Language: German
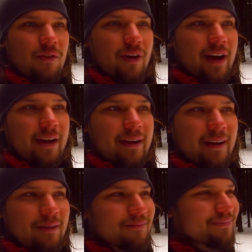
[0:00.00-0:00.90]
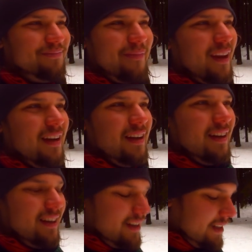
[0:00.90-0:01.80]
weil ähm,
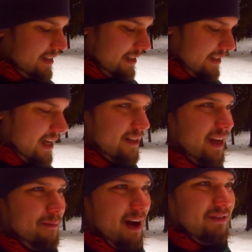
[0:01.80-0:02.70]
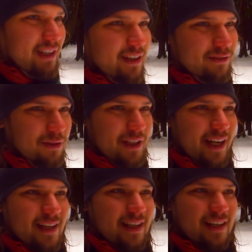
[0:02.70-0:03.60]
ich hatte am Anfang ja vor,
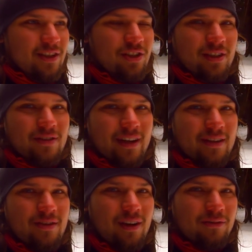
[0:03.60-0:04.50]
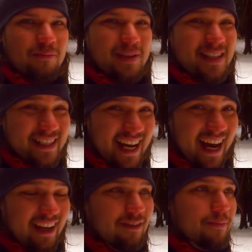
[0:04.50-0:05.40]
den Harzer Hexenstieg zu Ende zu laufen, bis nach
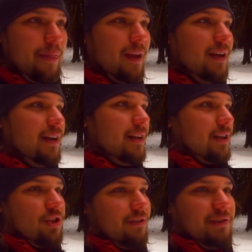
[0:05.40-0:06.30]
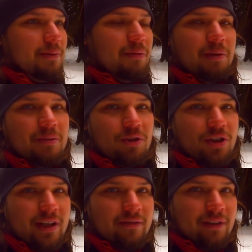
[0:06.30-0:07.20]
Thale. Das schaffe ich aber bei dem
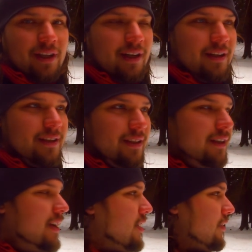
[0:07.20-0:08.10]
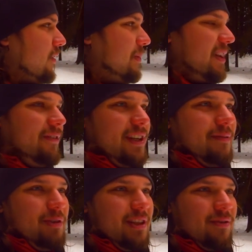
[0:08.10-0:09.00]
Schnee einfach gar nicht. Ja? Und auch bei den
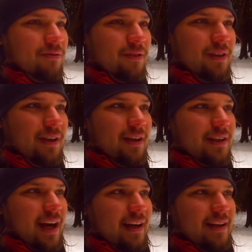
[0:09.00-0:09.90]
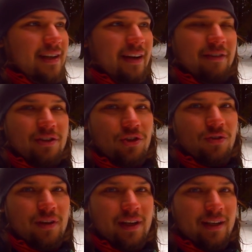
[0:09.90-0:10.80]
Wetterbedingungen. Ich kann ja teilweise
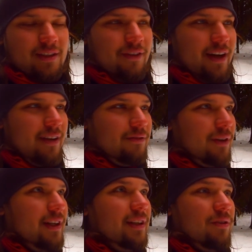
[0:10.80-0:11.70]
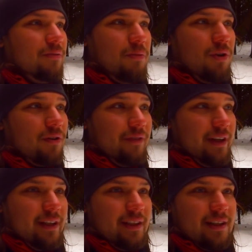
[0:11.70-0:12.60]
stundenlang nicht wandern, vor allen Dingen heute Morgen,
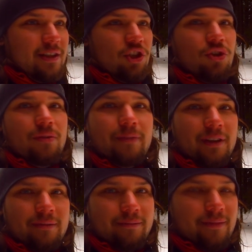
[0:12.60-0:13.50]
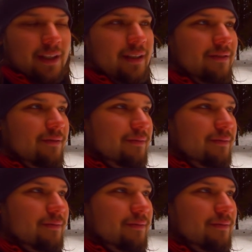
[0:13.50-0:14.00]
weil ja die ganze Zeit Sturm war. Ja?